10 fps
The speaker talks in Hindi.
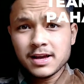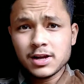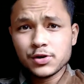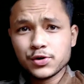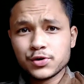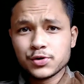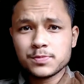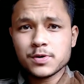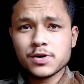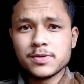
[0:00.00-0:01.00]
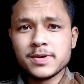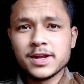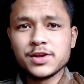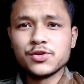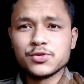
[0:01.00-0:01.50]
हेलो यूट्यूब और
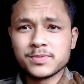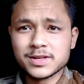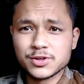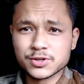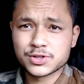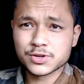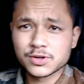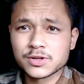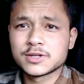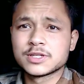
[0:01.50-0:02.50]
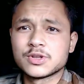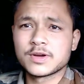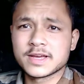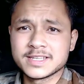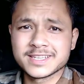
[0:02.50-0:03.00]
मेरे यूट्यूब के दोस्तों तो
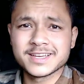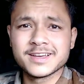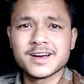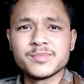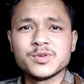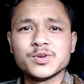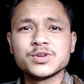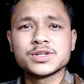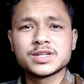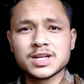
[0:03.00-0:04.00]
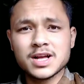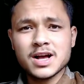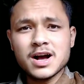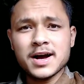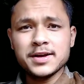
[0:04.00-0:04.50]
कैसे हैं आप
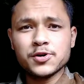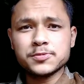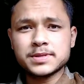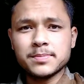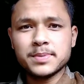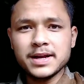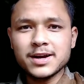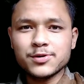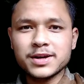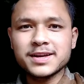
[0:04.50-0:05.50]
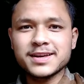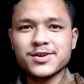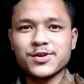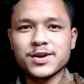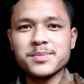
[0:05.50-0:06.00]
लोग आई होप सब बढ़िया होंगे
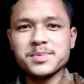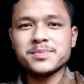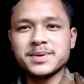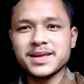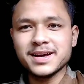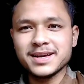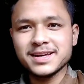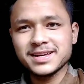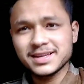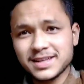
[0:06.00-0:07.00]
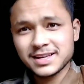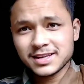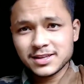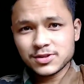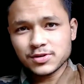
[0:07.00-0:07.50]
और हम भी बढ़िया हैं
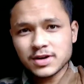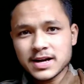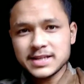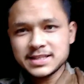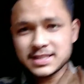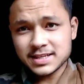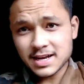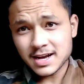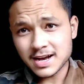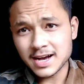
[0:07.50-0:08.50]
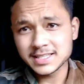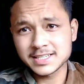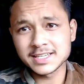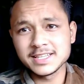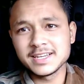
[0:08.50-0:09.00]
तो गाइस आज
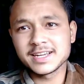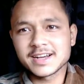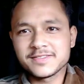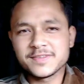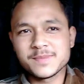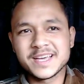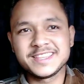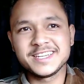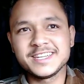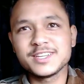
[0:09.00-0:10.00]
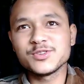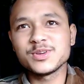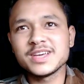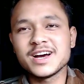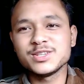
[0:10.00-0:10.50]
का दिन है काफ़ी बेहतरीन
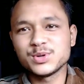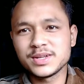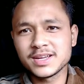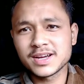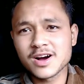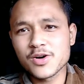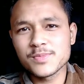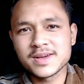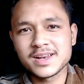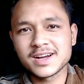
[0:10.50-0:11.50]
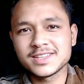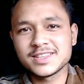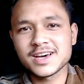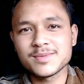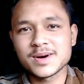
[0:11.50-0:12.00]
क्योंकि आज हो रही है गांव में
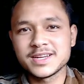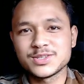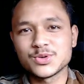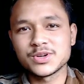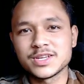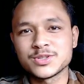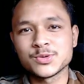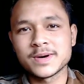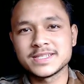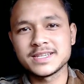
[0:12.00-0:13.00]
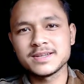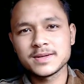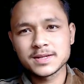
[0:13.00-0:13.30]
लगातार बारिश हो रही है सुबह से